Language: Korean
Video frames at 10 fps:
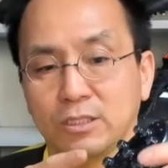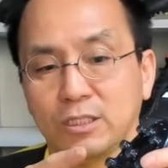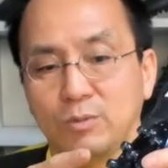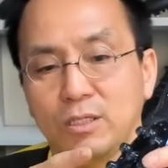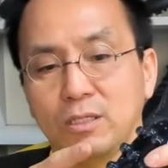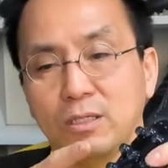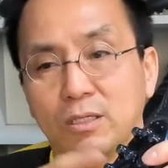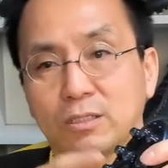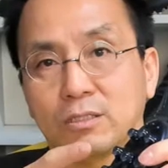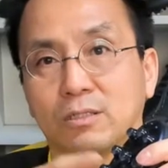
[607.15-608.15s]
지금
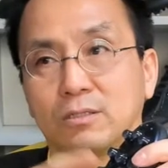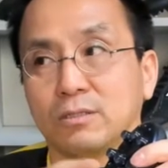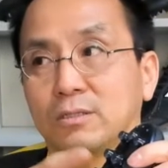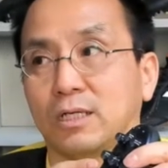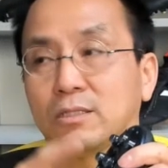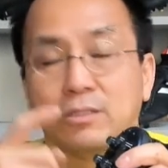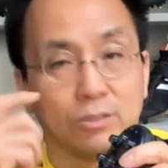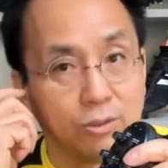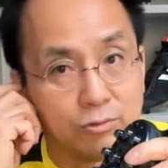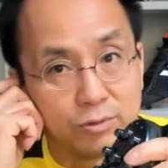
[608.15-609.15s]
이 스터드 같은
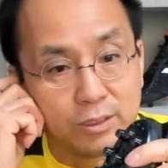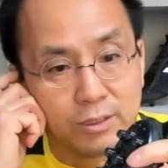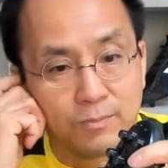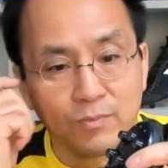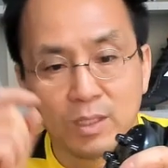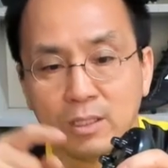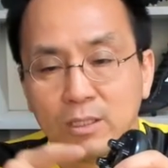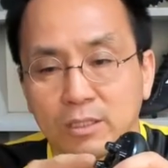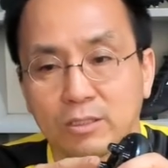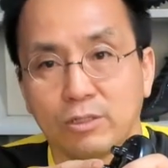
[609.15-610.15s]
경우는
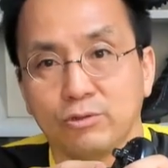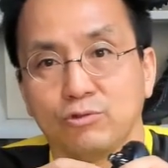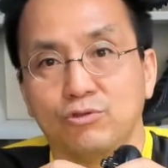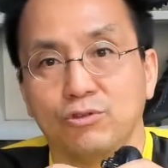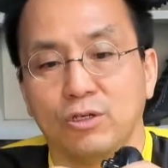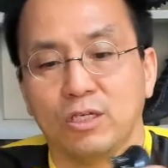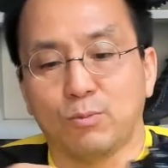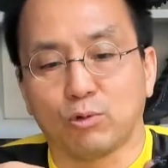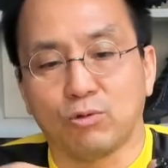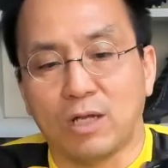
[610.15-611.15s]
스터드 규격이
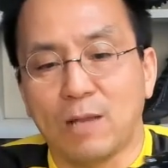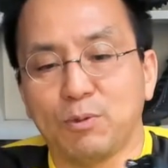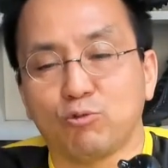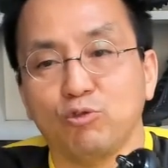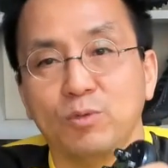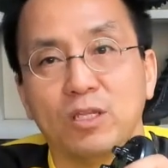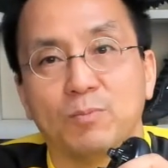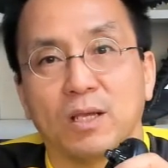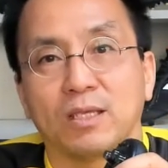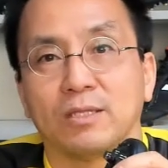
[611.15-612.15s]
보통 앞이
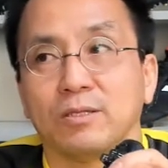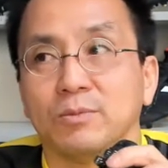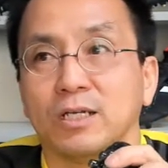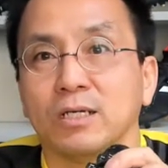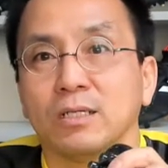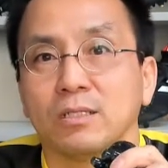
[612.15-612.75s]
9mm밖에 안 됩니다.